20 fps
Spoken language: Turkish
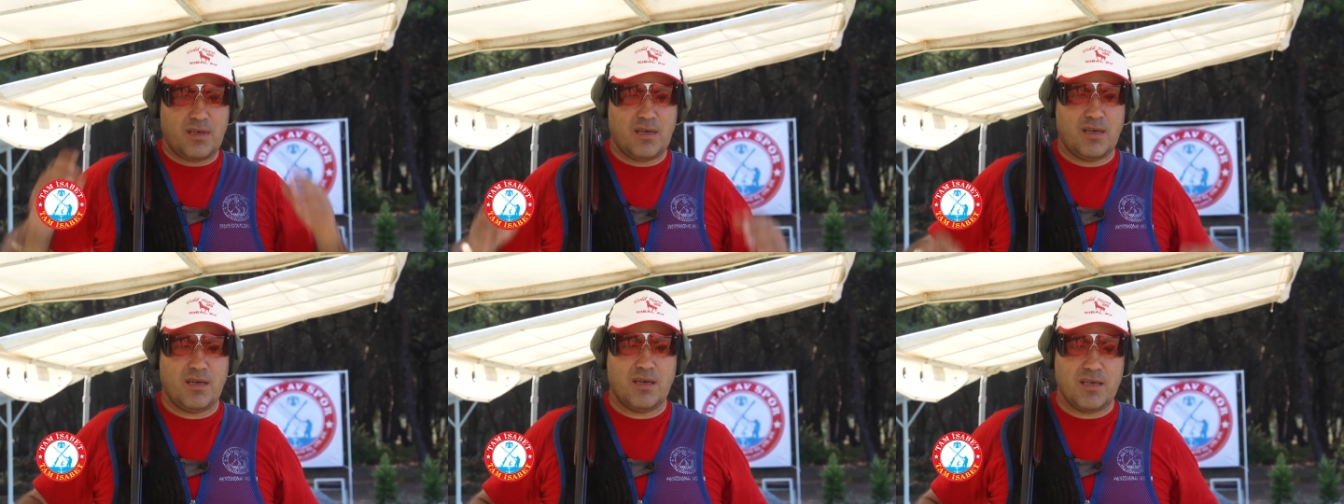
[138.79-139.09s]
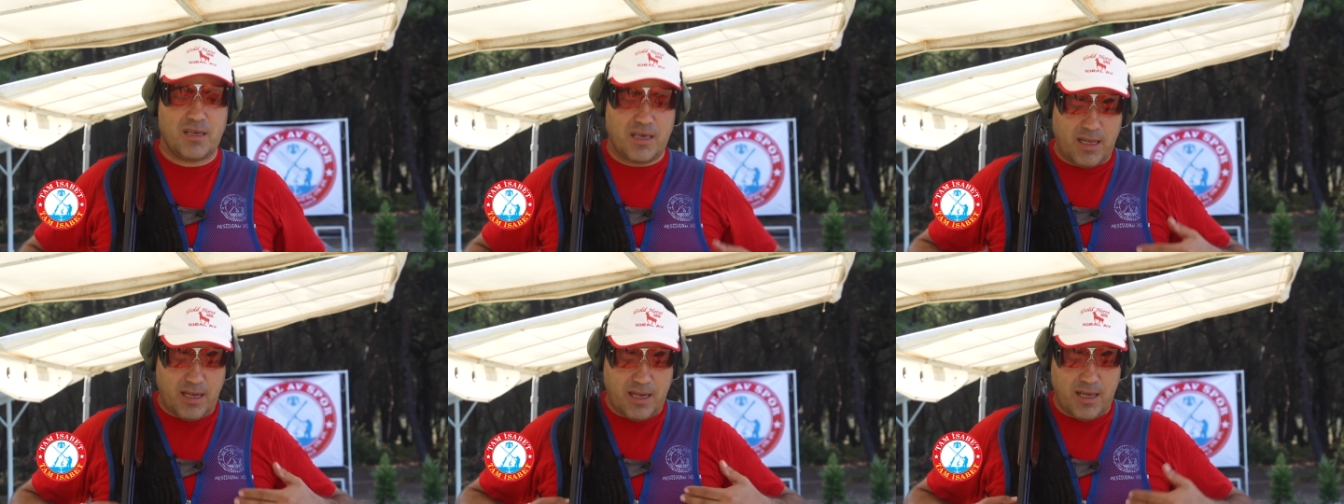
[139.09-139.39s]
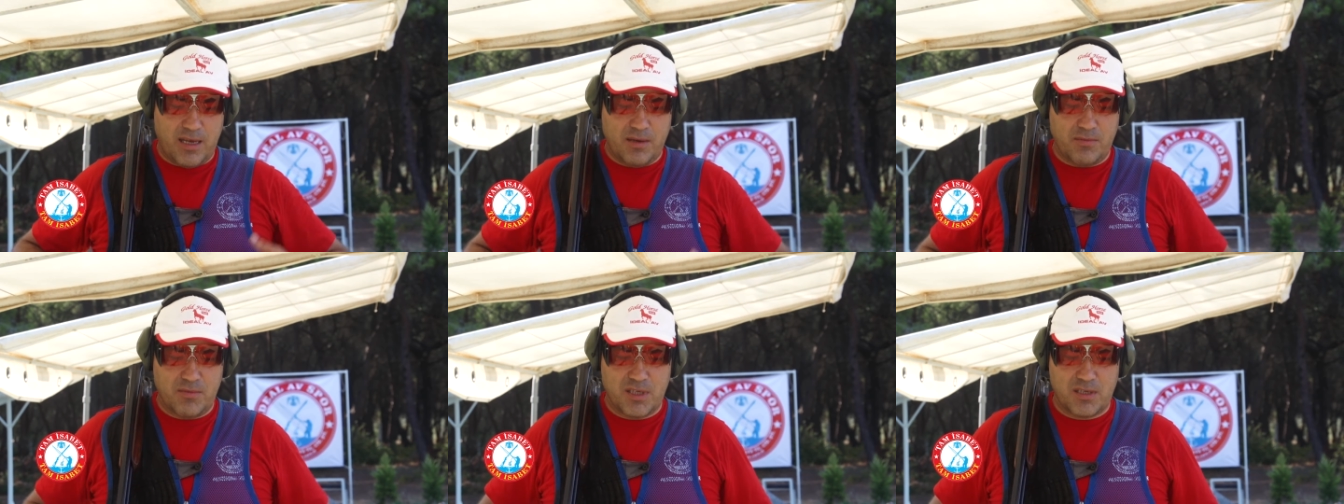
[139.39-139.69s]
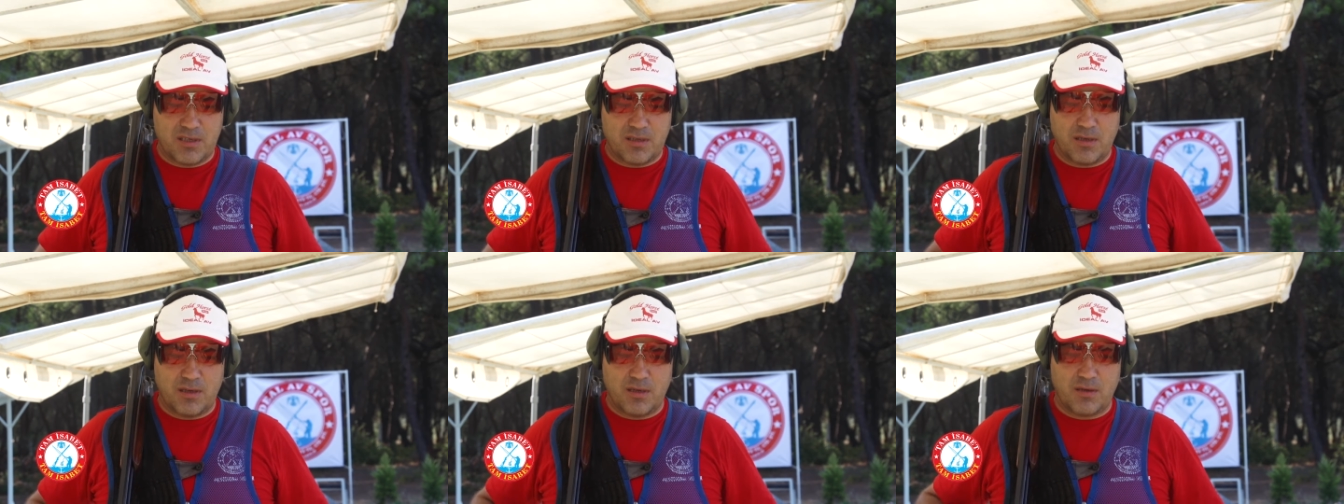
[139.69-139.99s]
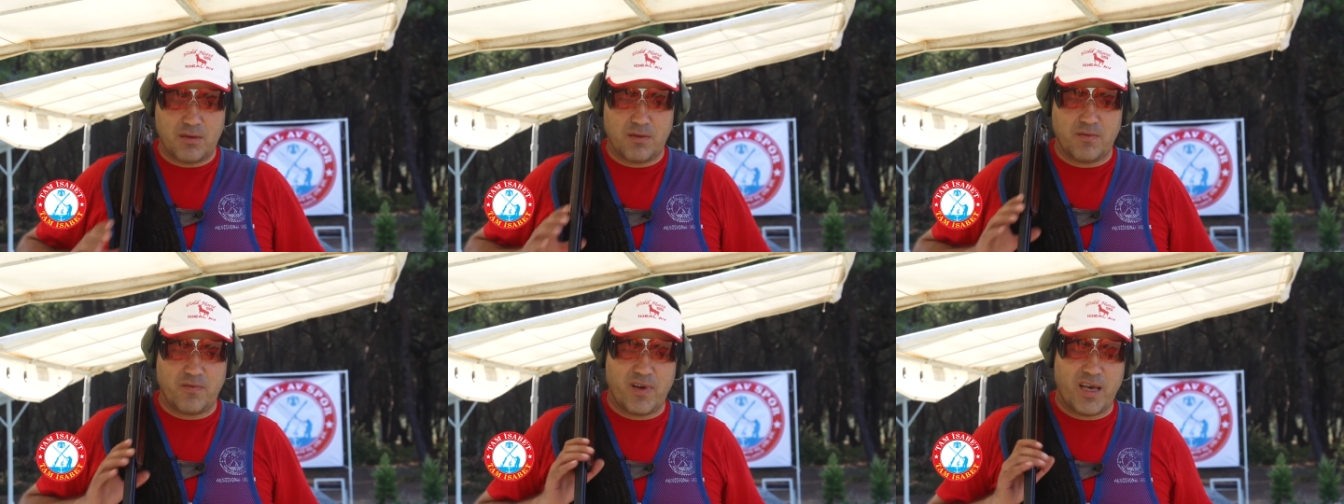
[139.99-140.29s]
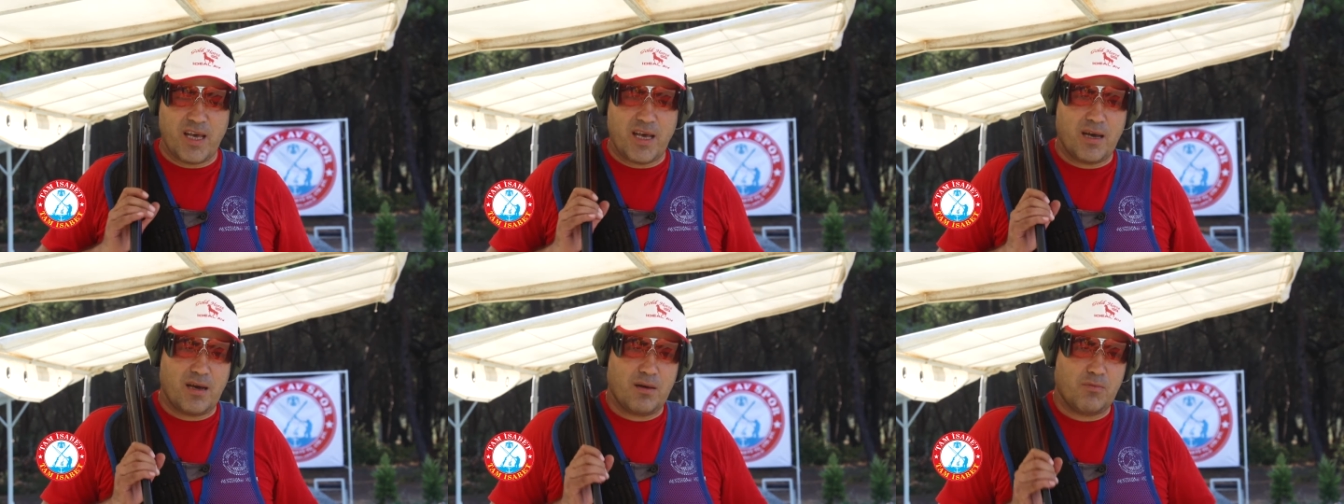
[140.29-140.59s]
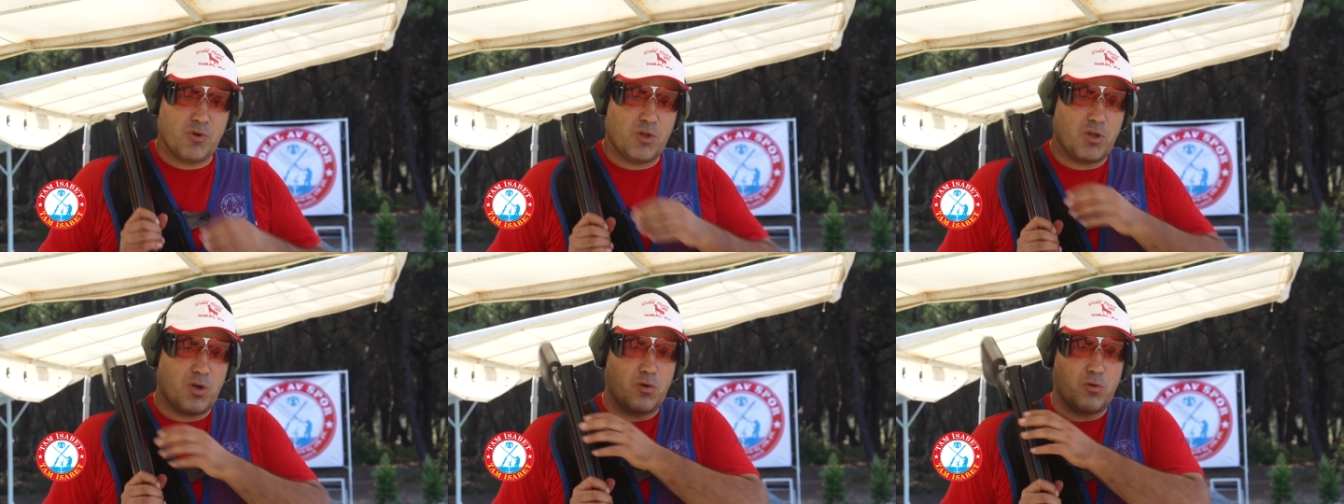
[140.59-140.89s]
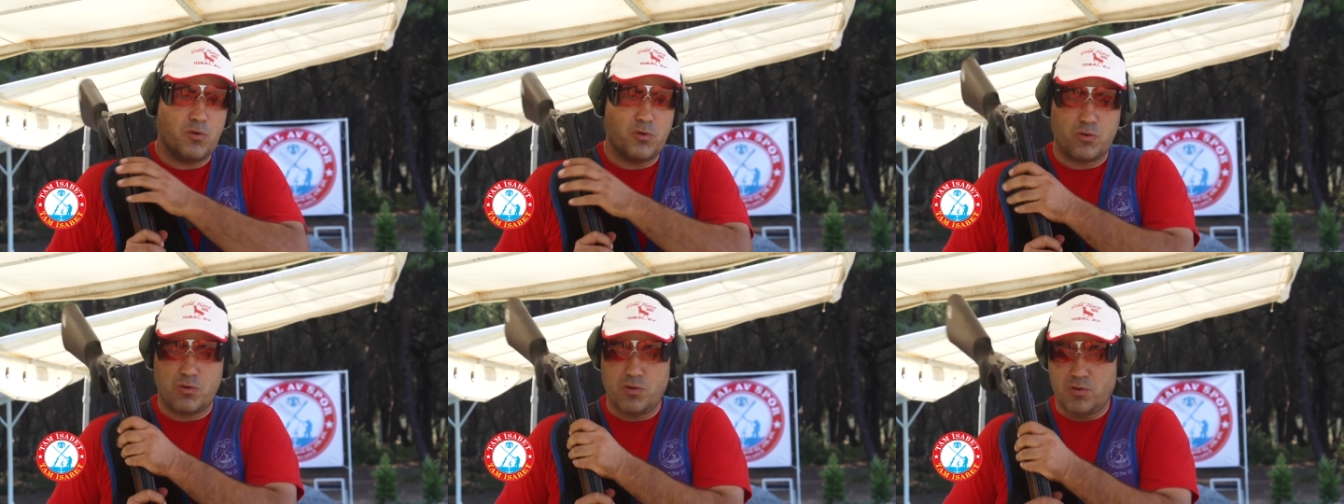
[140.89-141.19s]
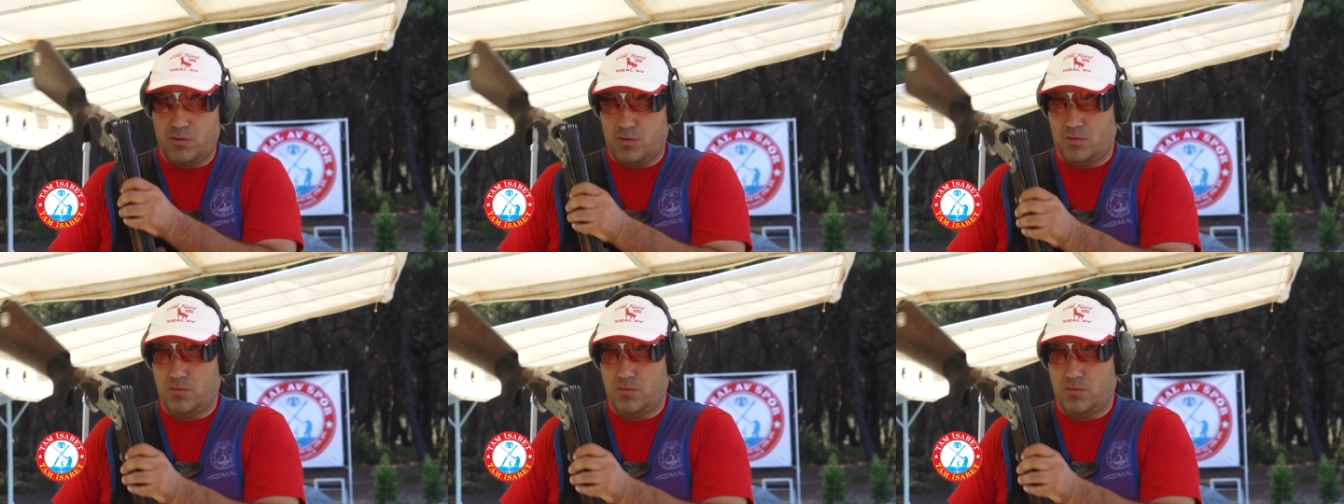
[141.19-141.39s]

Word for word: e, yeleğimiz veya buna uygun